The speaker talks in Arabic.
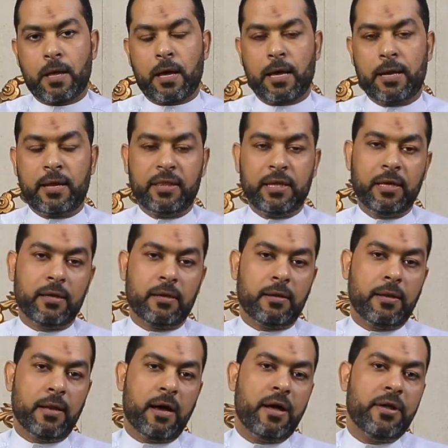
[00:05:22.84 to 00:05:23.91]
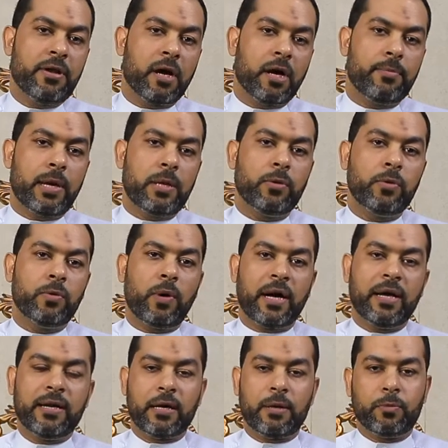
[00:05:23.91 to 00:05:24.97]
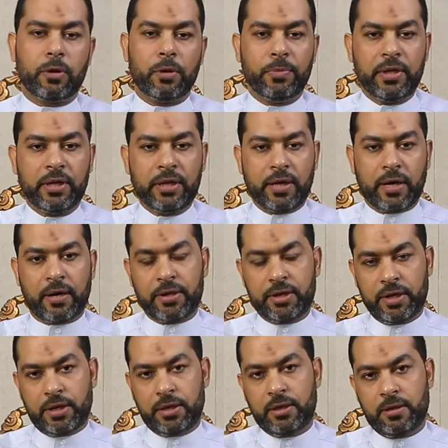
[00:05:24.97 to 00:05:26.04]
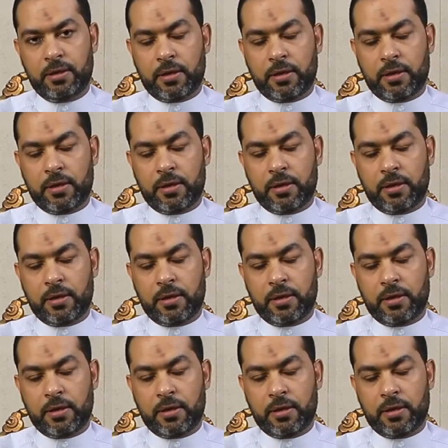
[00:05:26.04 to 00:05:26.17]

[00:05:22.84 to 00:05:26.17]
الذي لا نقبله على مؤمن عادي